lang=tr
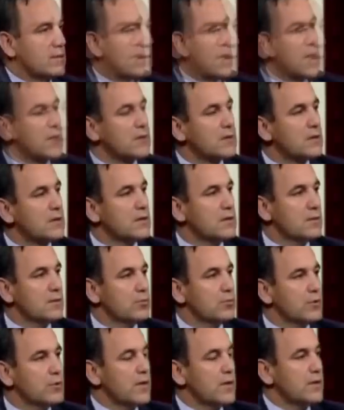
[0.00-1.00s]
Kandil'i
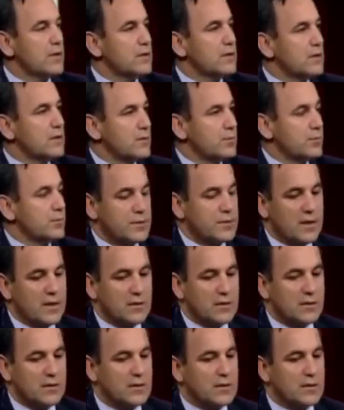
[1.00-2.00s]
buraya indirip
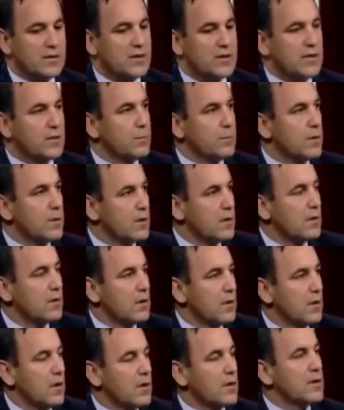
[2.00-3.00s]
siyasete çekme
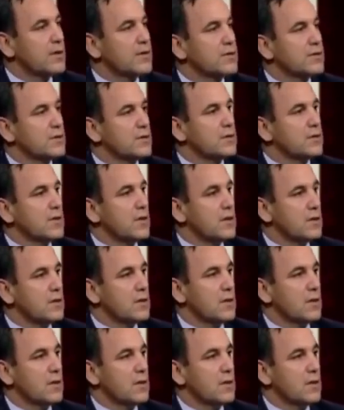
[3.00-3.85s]
arayışından